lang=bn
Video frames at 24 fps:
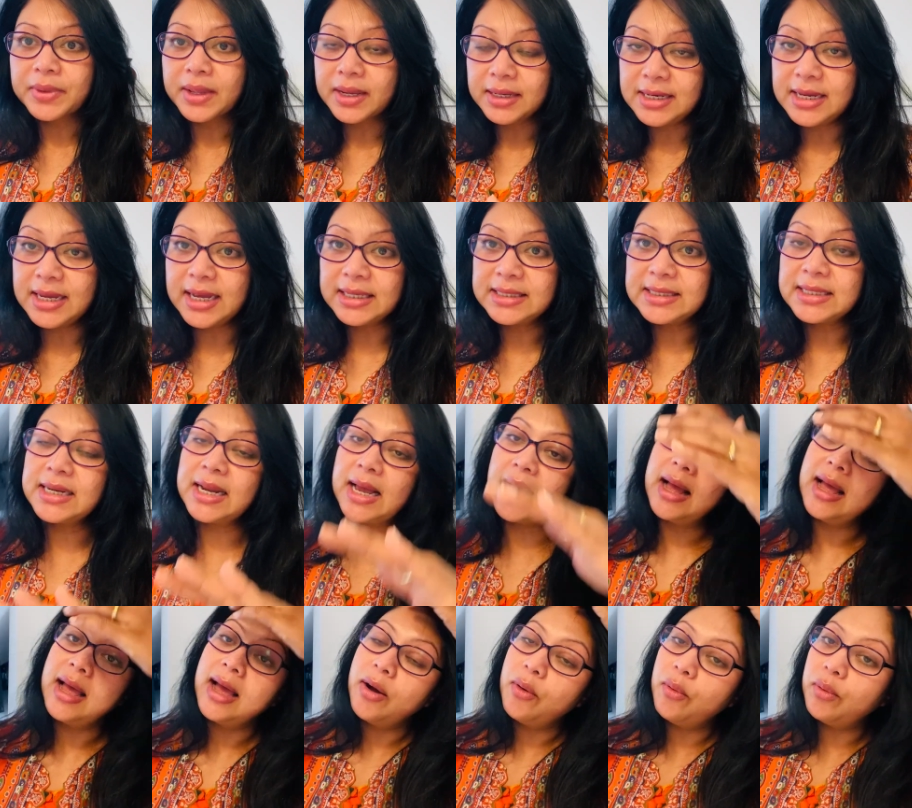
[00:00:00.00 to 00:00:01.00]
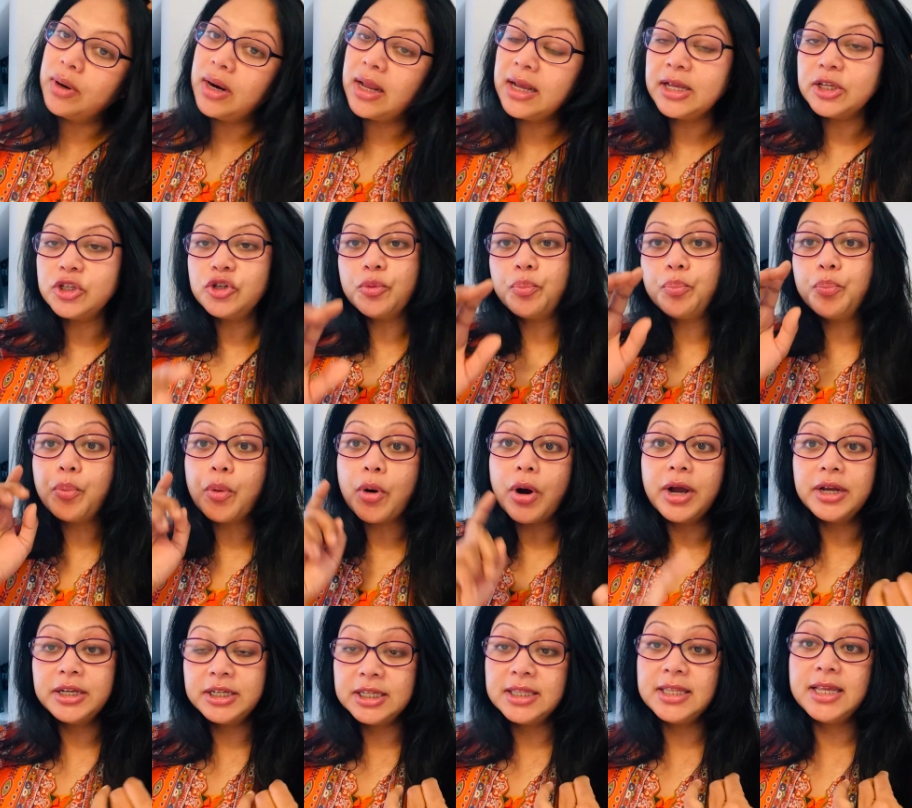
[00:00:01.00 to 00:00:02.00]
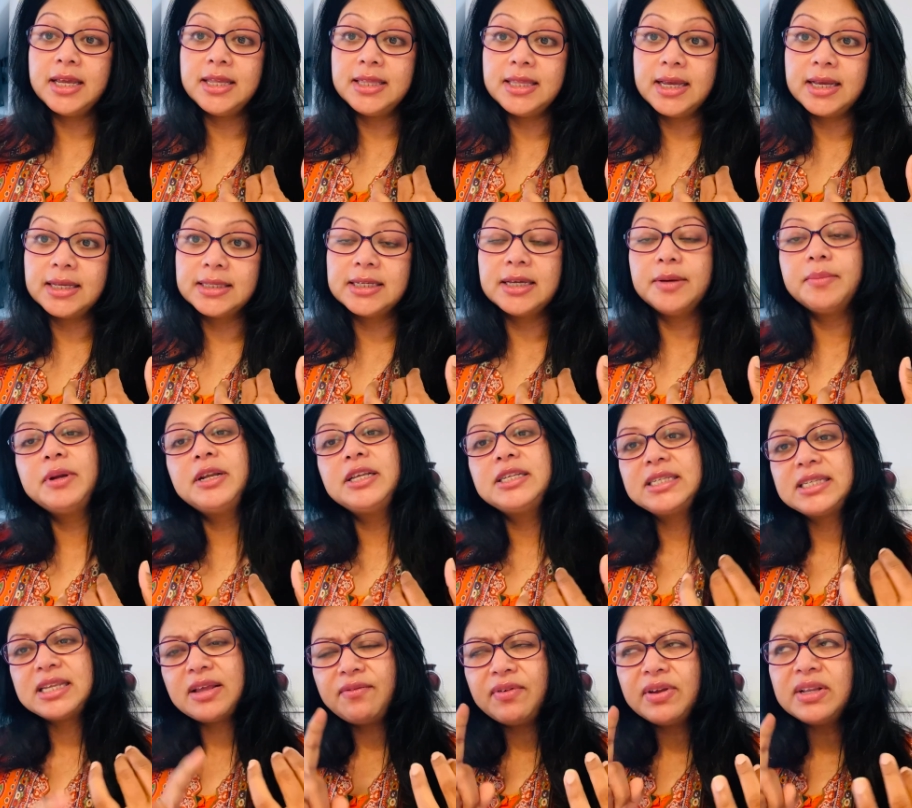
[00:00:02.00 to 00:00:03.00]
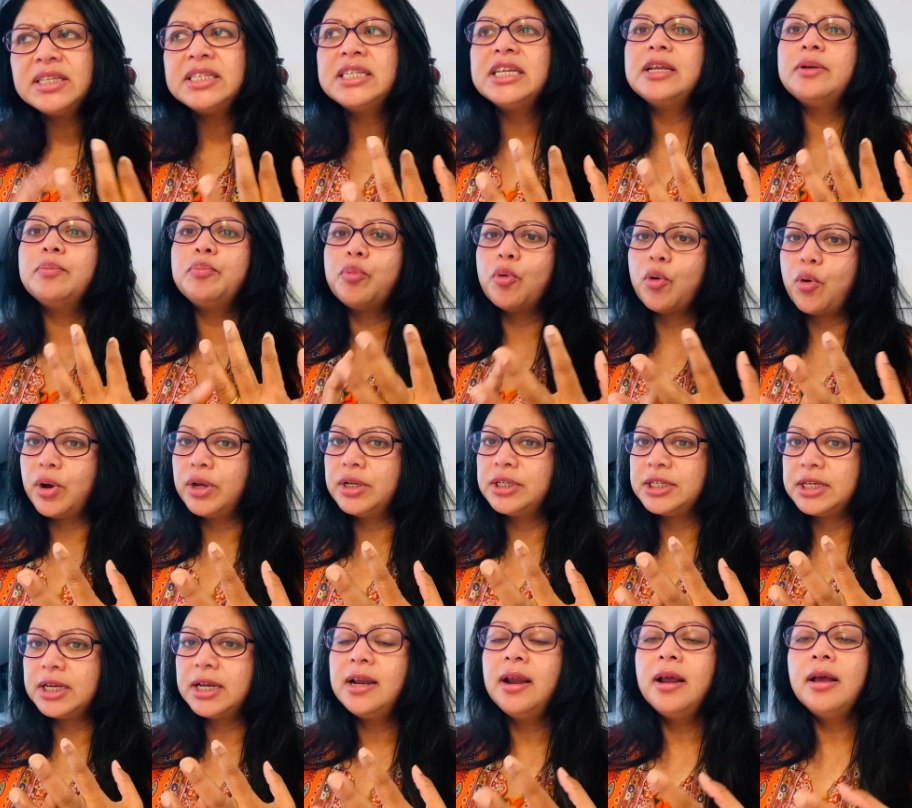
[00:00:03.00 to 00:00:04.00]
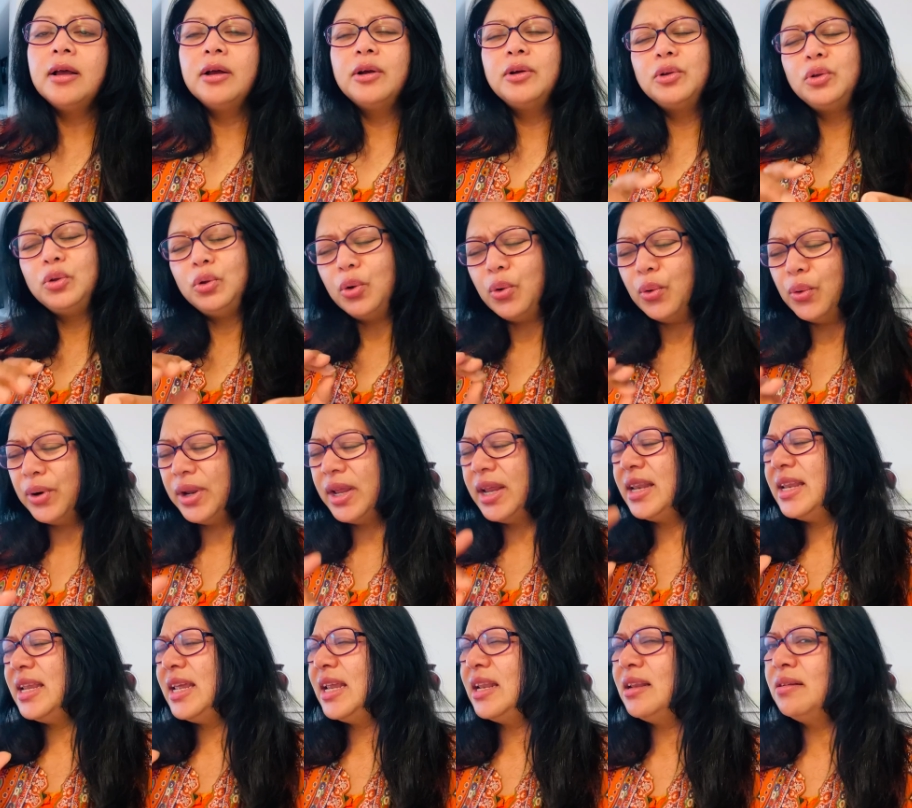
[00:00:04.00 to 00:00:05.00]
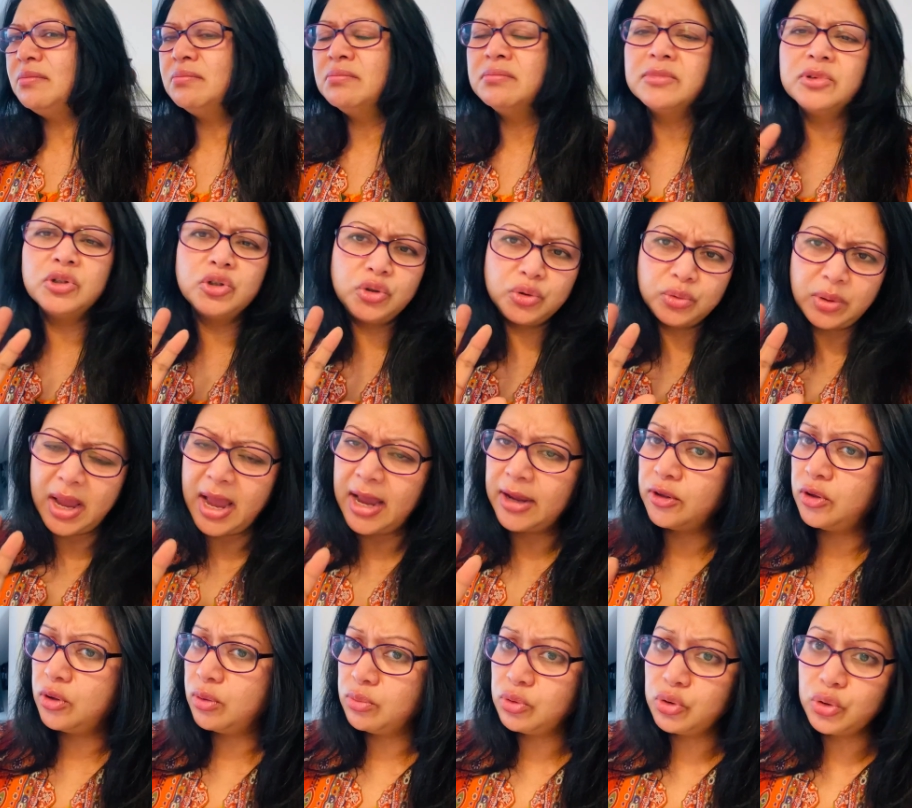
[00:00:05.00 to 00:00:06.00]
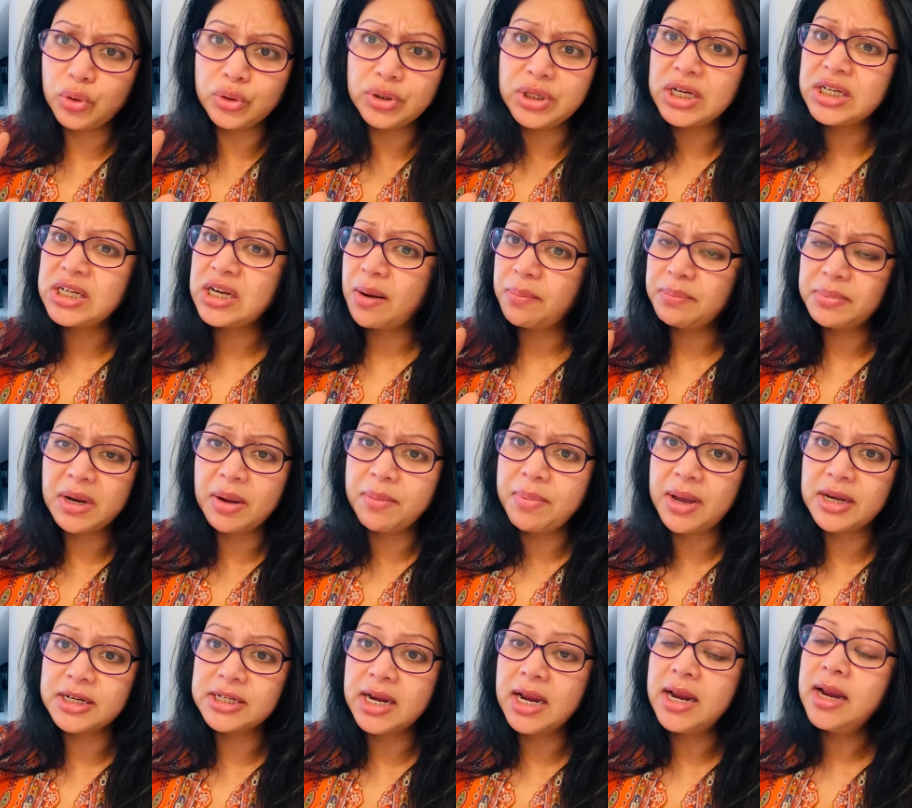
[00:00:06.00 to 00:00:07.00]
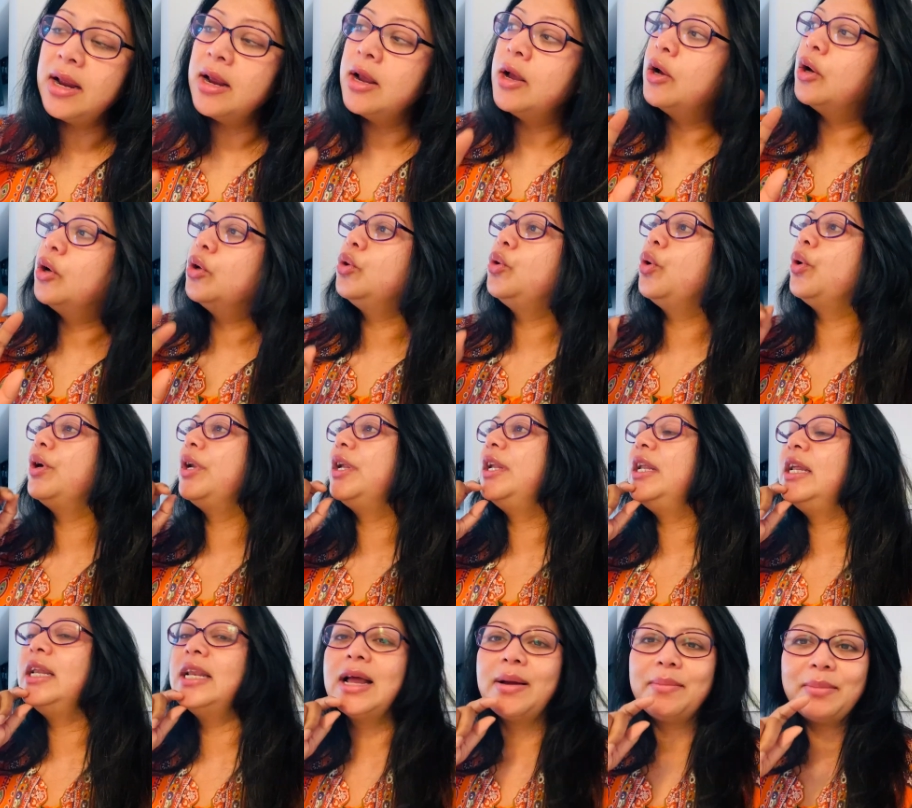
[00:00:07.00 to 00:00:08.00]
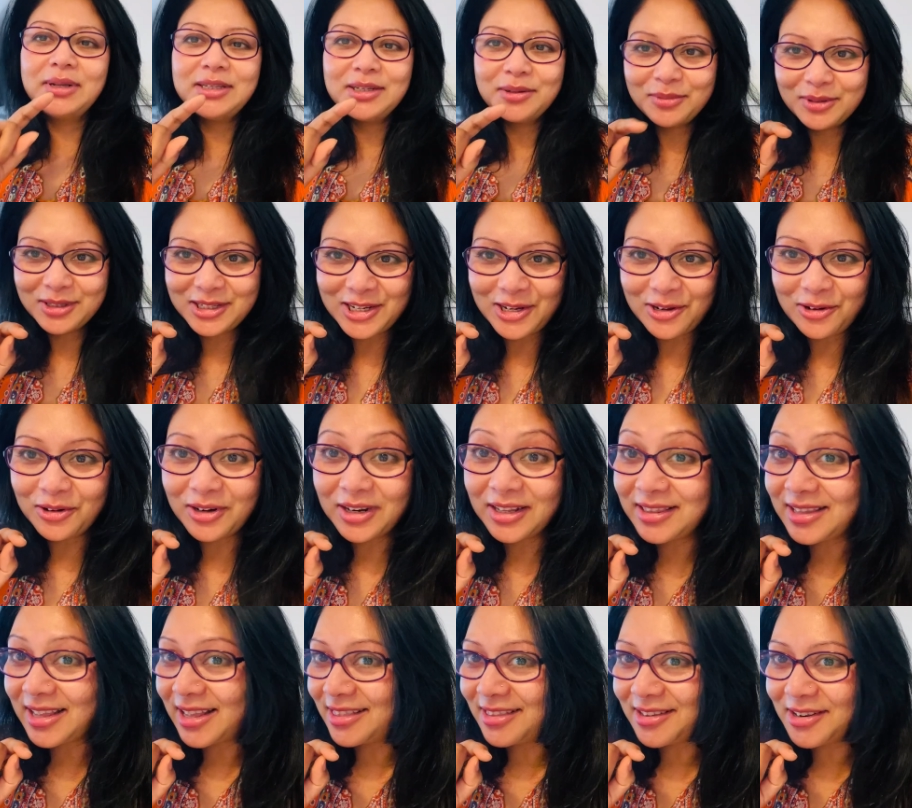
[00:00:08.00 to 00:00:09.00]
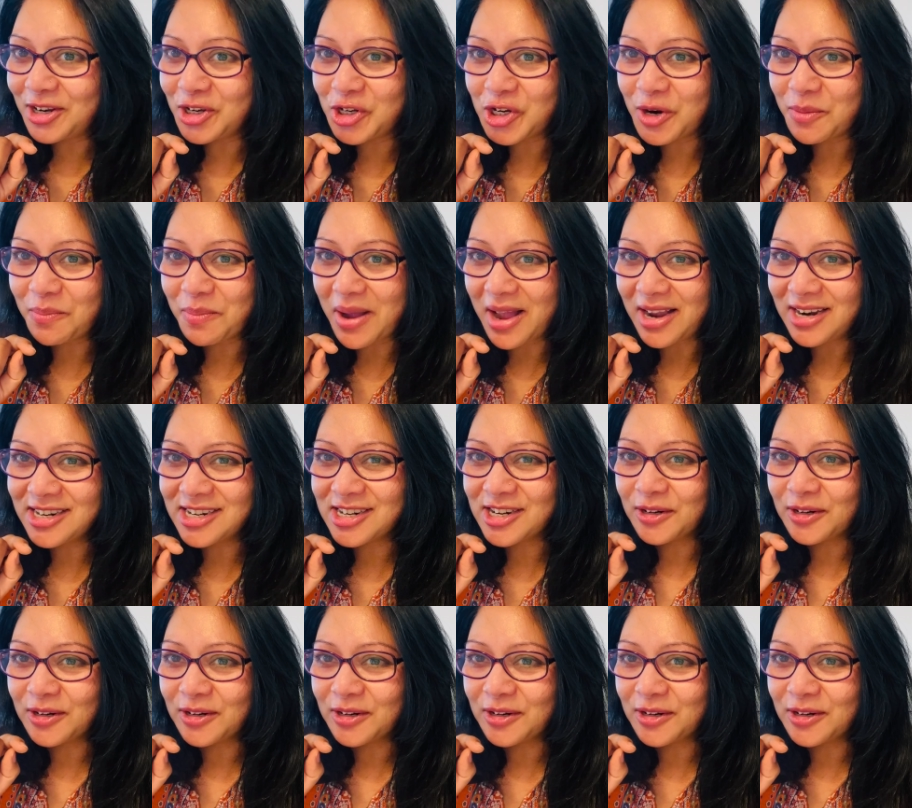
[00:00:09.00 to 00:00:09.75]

ঠিক আছে না ওরা কিছু পয়েন্ট দিয়ে দিয়েছে মানে সেভেন্টিন পয়েন্টে ধরে নিন একদম সোজা সাপটা ভাষায় ধরে নিন আমরা যেমন ছিল না তেত্রিশে পাশ